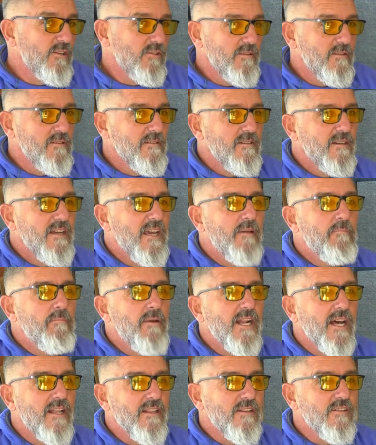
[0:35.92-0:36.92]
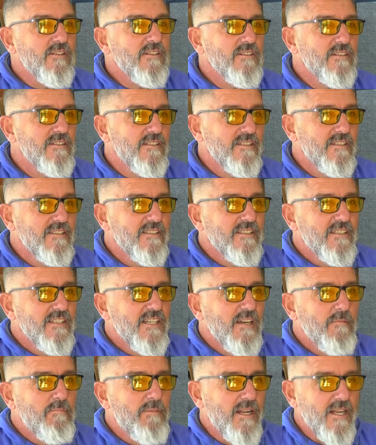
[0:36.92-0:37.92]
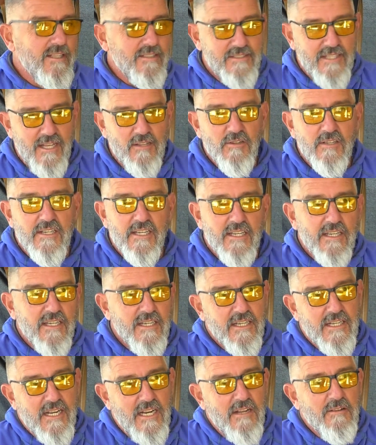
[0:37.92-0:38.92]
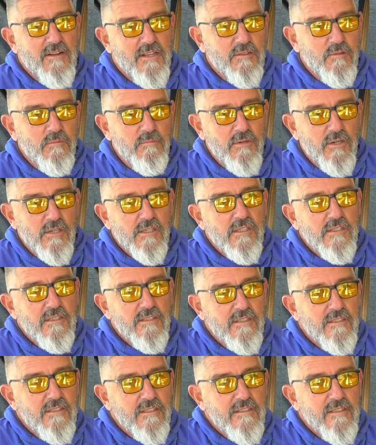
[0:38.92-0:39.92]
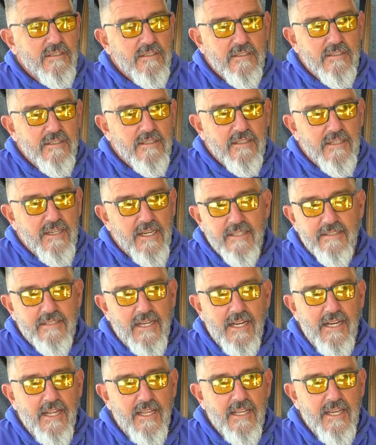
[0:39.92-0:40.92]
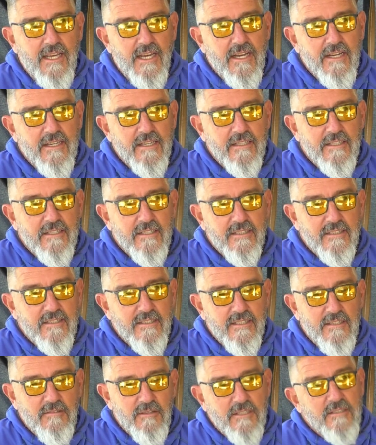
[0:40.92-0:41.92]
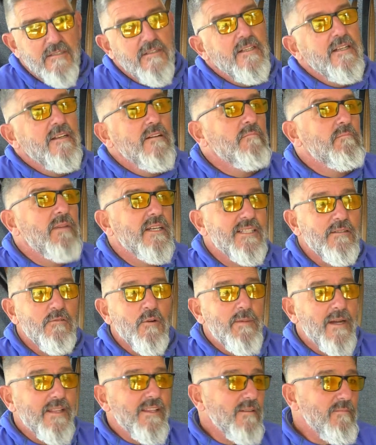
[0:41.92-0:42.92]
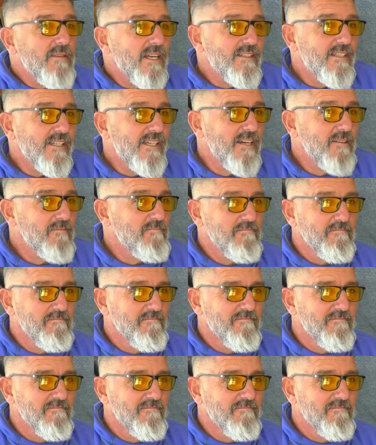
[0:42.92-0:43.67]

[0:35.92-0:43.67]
bueno, esperando, esperanzado que, levante un poco. Esa es la idea. Y bueno, pasamos pandemia, así que